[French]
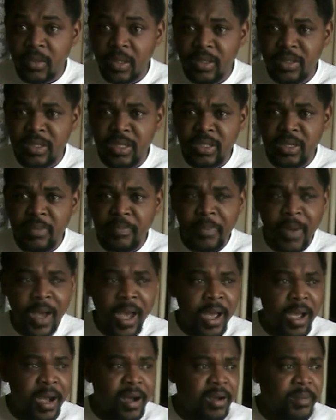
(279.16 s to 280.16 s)
Je ne suis
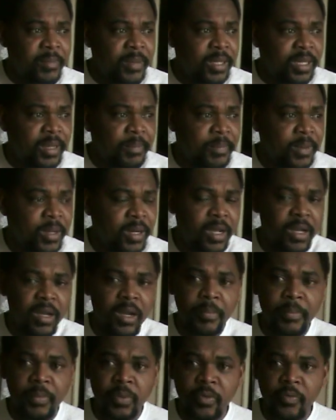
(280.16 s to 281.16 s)
pas, comme on appelle,
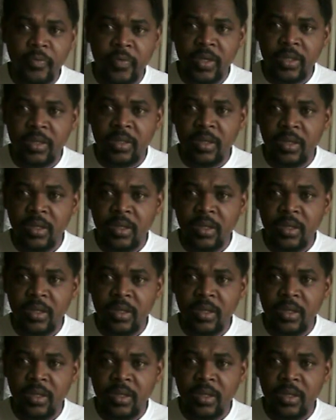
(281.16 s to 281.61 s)
un prophète.